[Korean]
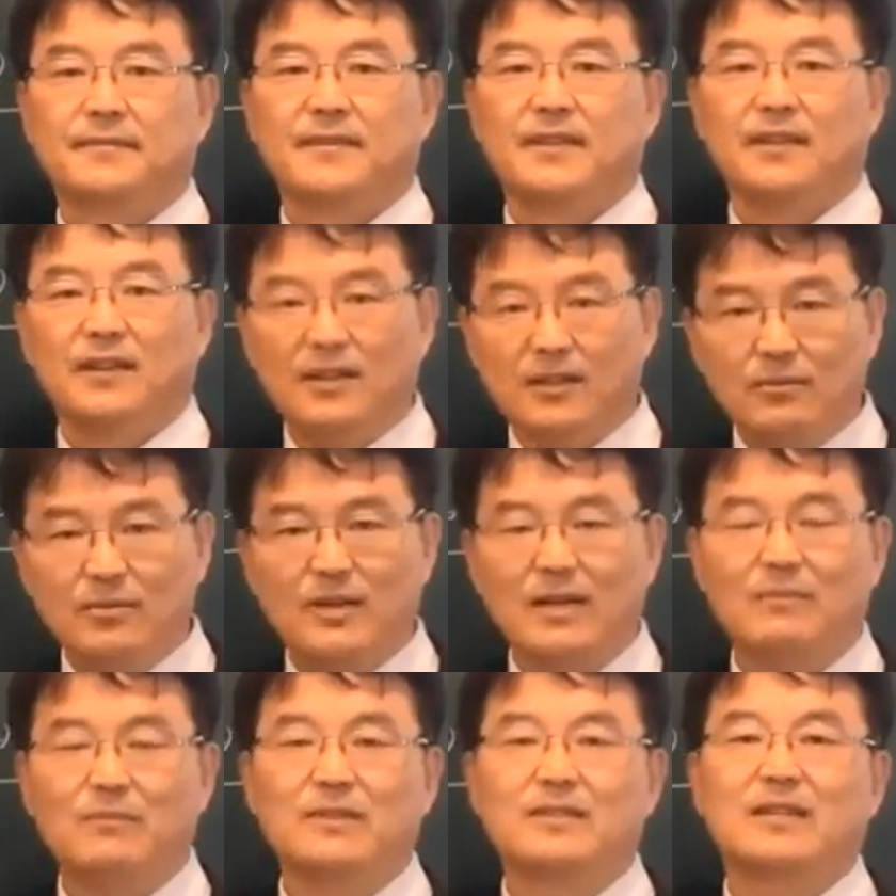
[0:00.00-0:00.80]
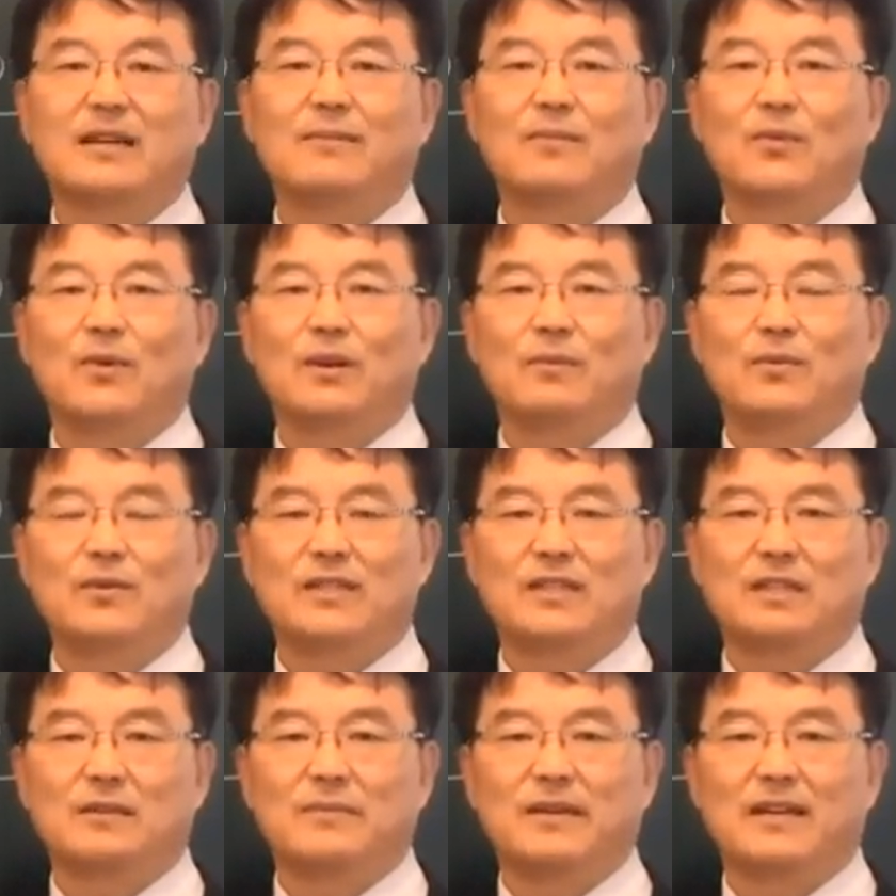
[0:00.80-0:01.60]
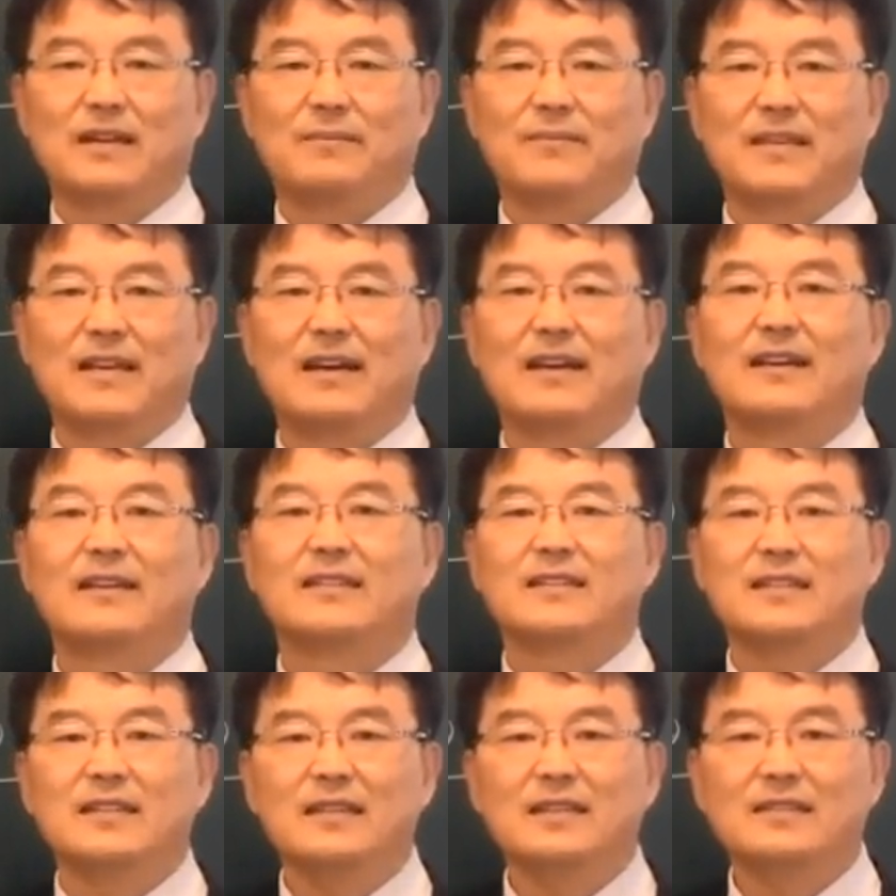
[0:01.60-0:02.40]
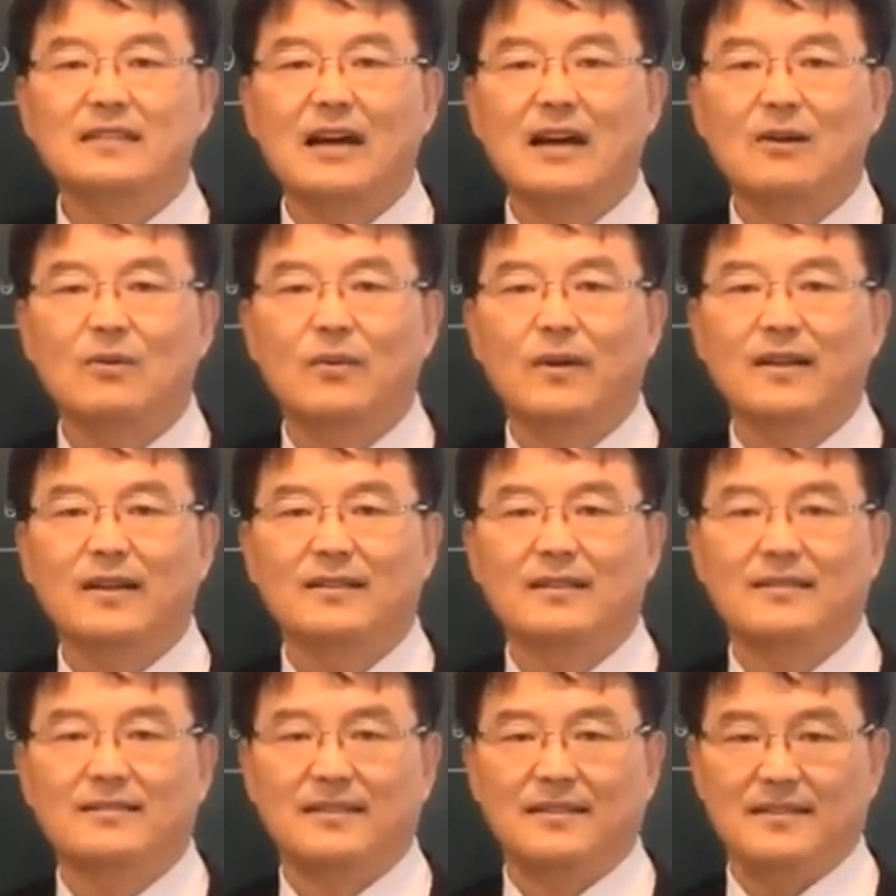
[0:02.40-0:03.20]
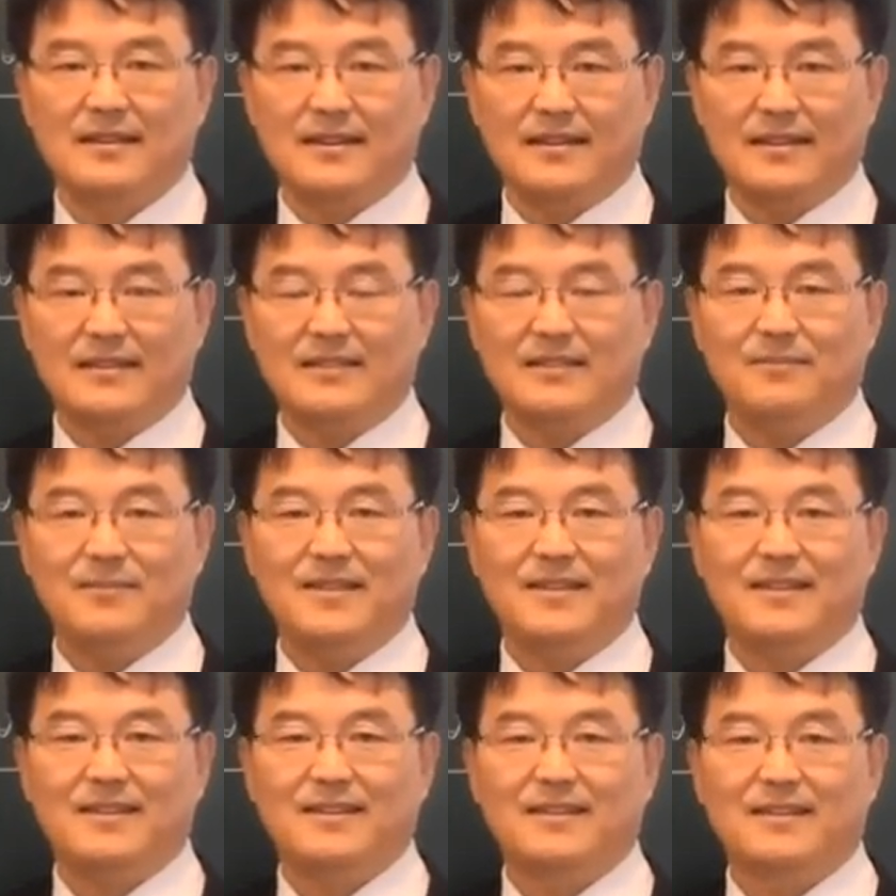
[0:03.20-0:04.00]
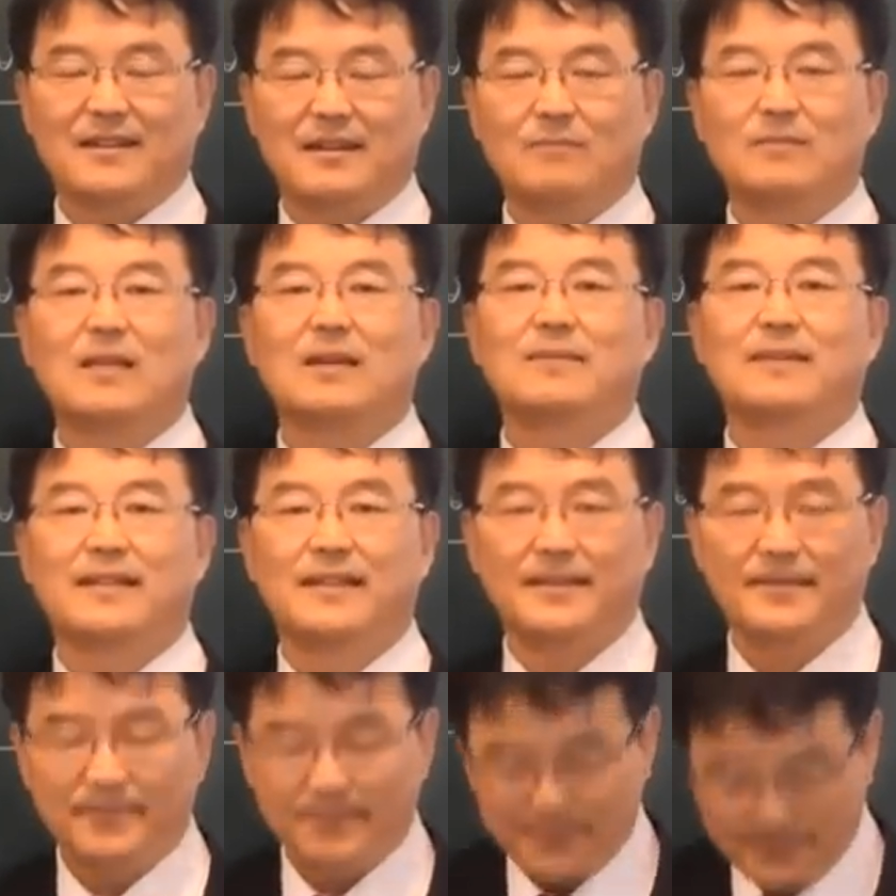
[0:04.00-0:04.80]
여러분 한번 참고해 보시기 바랍니다. 시상관에 대해서 이야기했습니다. 감사합니다.